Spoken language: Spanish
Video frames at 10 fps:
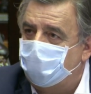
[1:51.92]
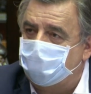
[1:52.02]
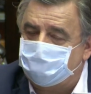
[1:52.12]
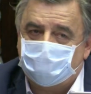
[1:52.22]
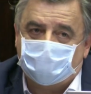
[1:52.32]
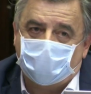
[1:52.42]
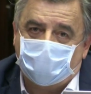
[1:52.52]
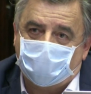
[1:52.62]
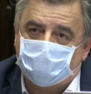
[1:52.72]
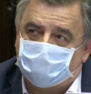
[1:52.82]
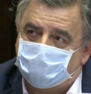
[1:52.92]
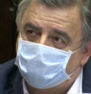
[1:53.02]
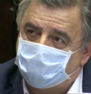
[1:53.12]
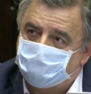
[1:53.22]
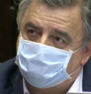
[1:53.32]
es decir, que hay gente
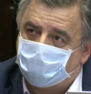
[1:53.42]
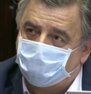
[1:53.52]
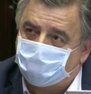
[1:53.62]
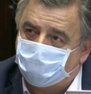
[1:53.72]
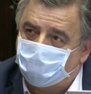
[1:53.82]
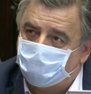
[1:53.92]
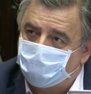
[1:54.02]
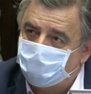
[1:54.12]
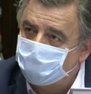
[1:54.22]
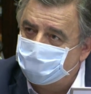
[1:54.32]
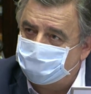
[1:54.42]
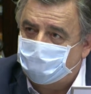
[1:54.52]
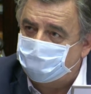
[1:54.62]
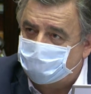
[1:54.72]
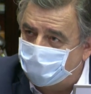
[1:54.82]
que se acostó
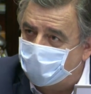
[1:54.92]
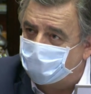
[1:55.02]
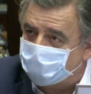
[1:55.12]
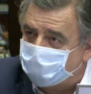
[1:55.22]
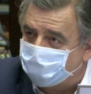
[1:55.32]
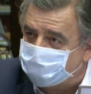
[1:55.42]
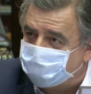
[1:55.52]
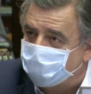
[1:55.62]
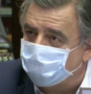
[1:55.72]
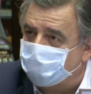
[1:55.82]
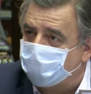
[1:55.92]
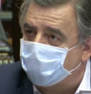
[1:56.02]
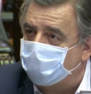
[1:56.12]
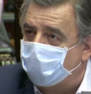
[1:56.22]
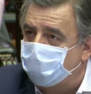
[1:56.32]
sin saber lo que está pasando esta
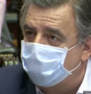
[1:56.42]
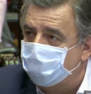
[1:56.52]
hora,